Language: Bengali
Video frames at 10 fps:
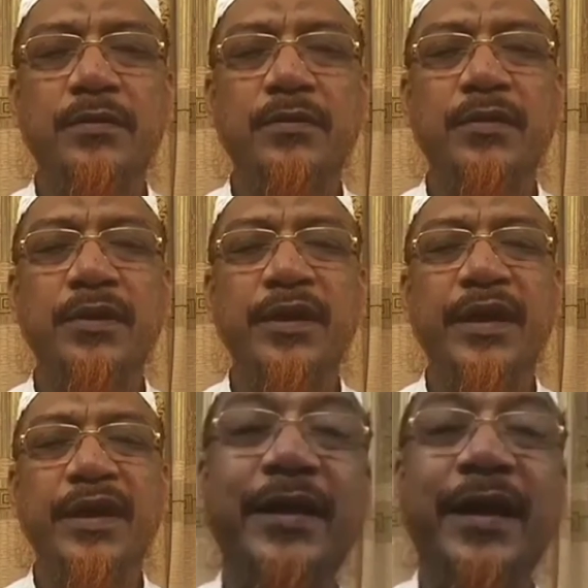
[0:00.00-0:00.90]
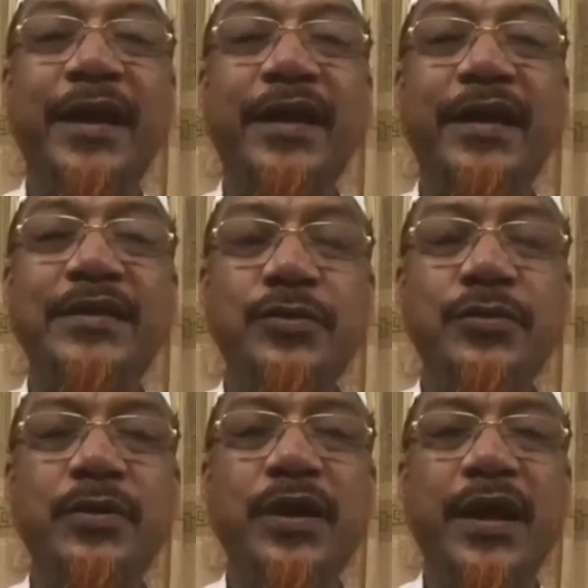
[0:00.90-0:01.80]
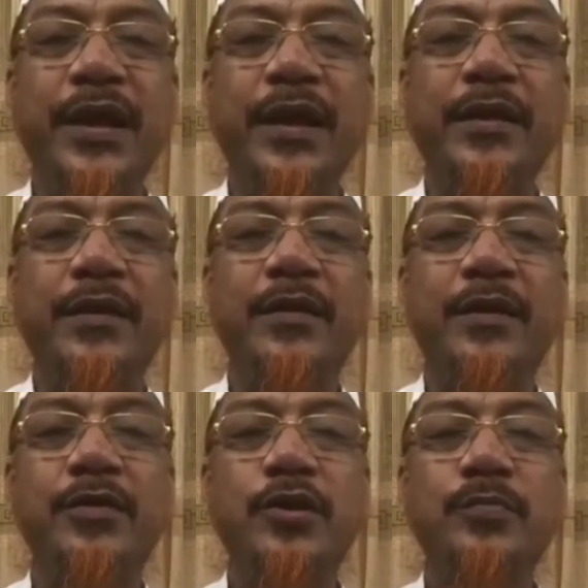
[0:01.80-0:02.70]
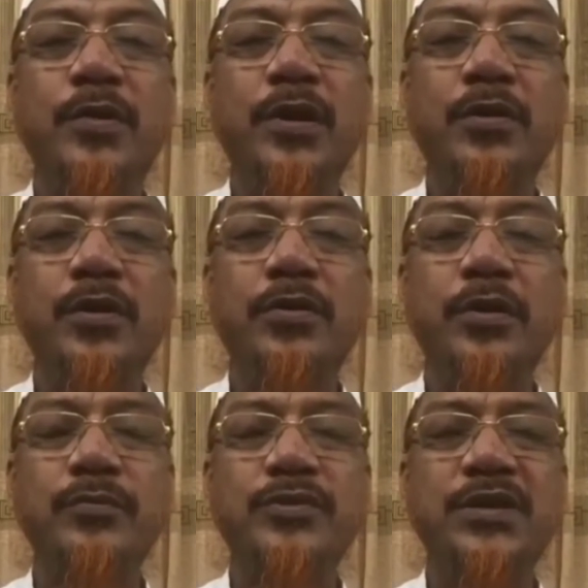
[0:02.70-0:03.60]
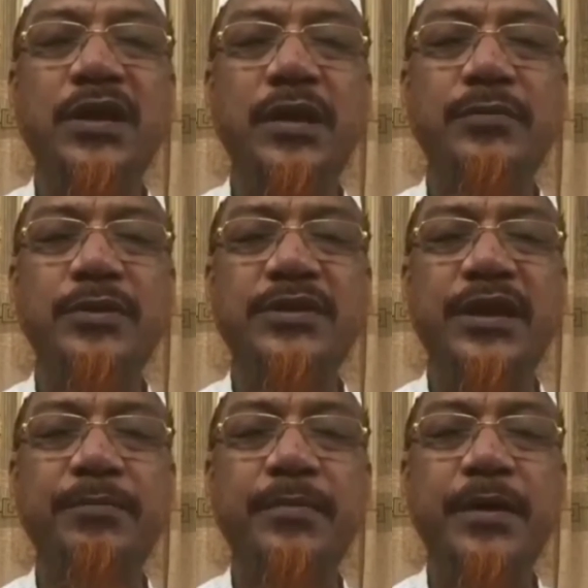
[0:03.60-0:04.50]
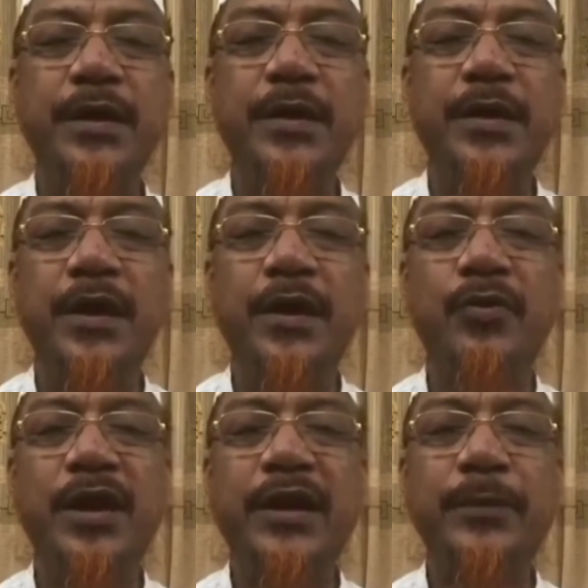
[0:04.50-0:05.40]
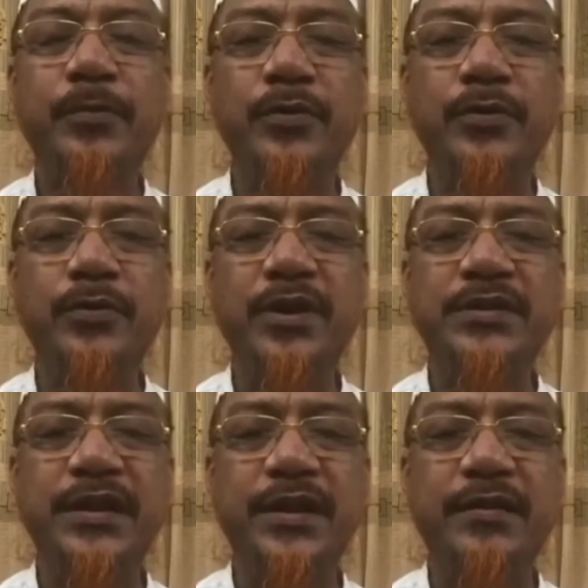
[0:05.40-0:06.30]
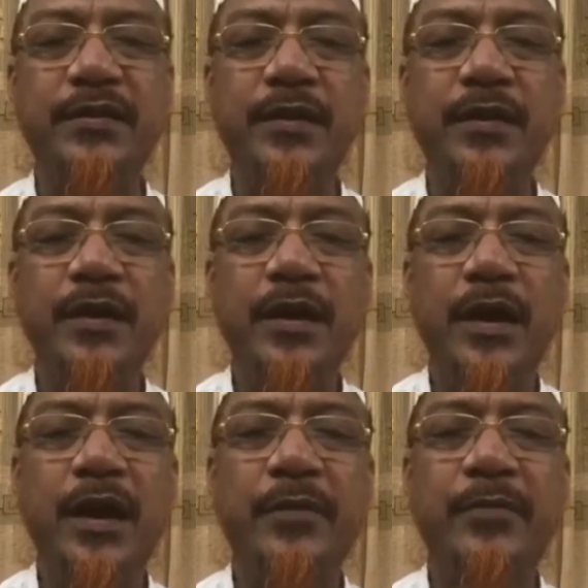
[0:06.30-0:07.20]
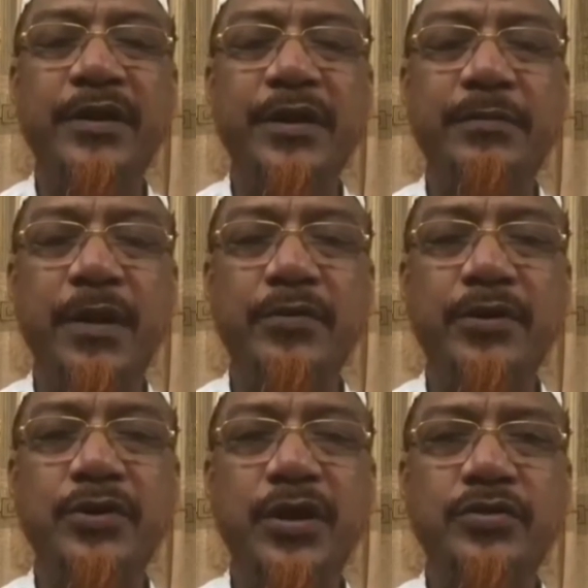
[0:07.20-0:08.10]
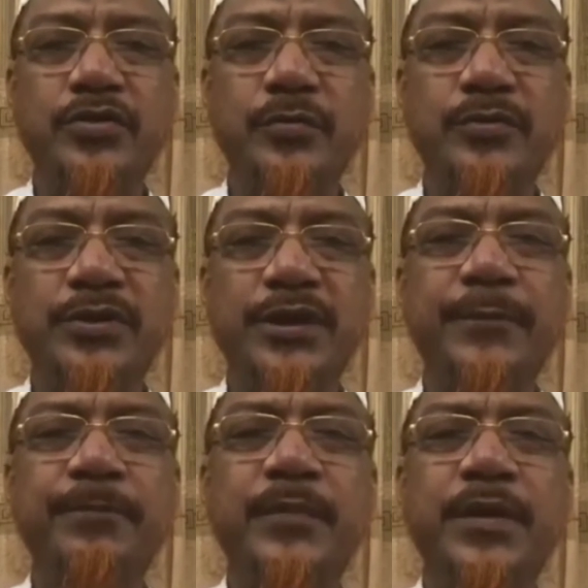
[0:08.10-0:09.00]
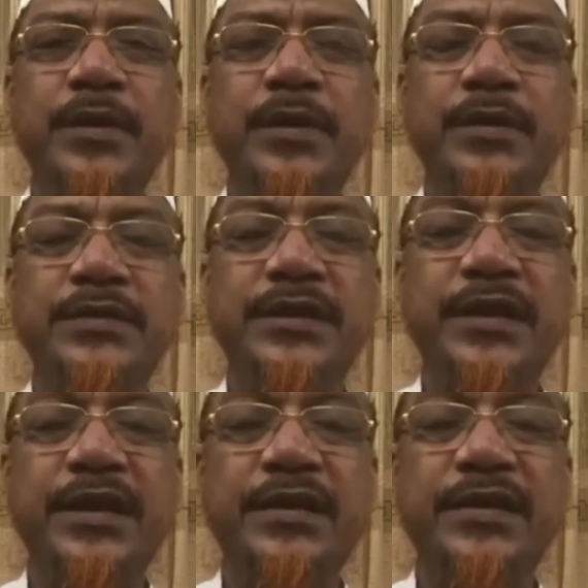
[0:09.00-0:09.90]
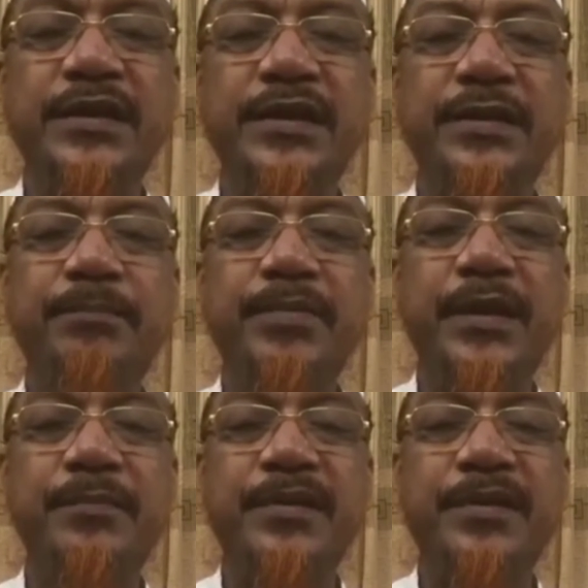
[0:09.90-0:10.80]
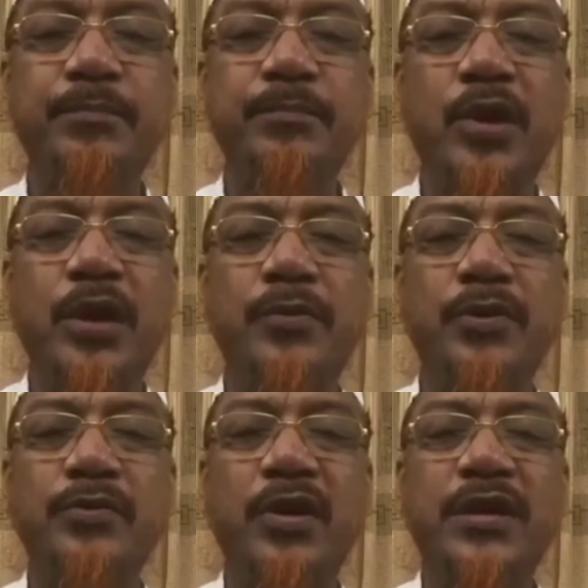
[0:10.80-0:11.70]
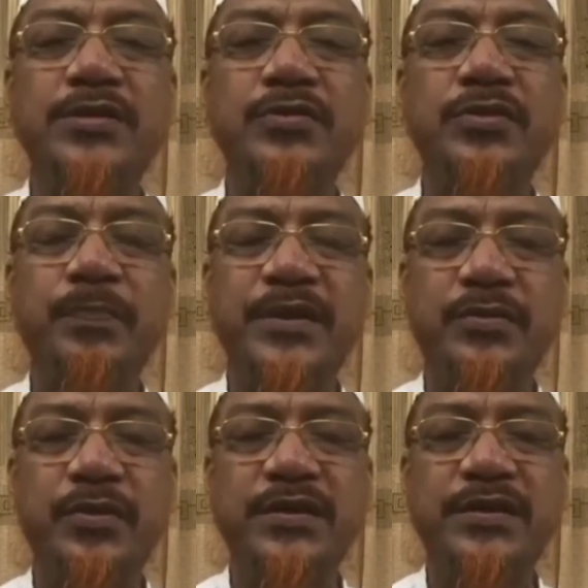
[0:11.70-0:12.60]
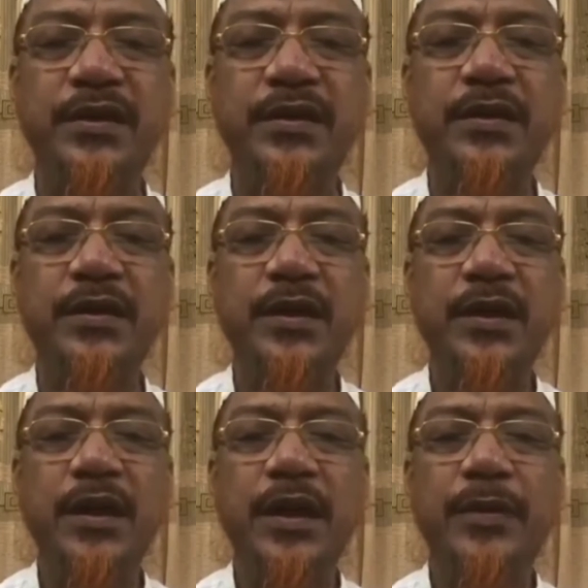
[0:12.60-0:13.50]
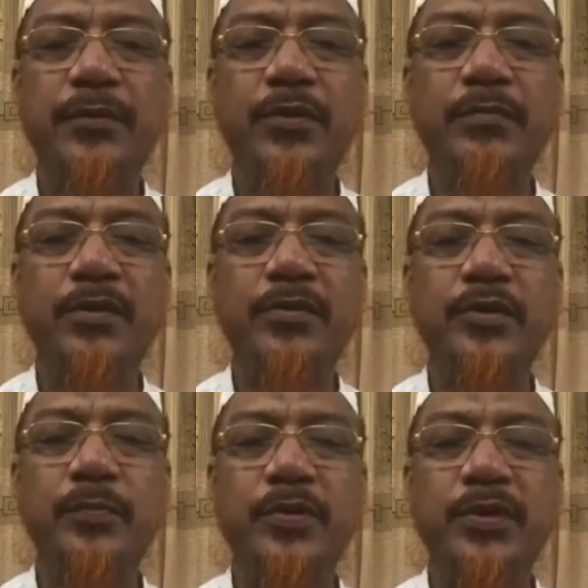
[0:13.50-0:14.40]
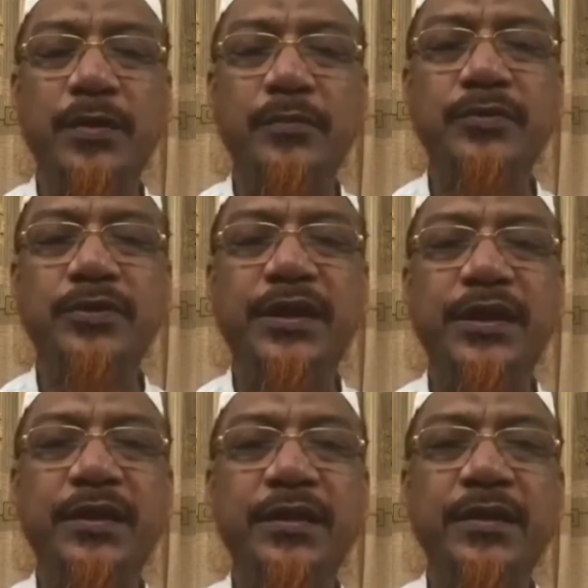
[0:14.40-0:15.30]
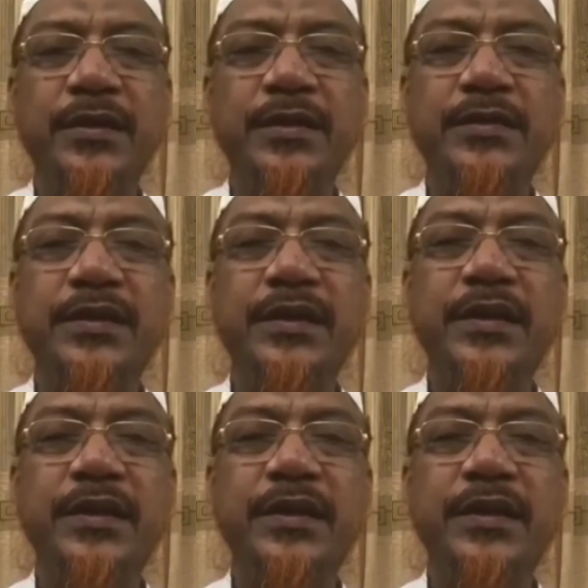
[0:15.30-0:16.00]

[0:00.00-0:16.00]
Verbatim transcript: তো এই কিছুক্ষণ আগে হজরত মহানা ডক্টর মুস্তাক আহমদ সাহেব ওনাকে ফোন করেছিলেন আমাদের মাননীয় স্বরাষ্ট্রমন্ত্রী যে তিনি পিএম বরাবর ওই দরখাস্ত পেশ করেছেন এবং মাননীয় প্রধানমন্ত্রী তিনি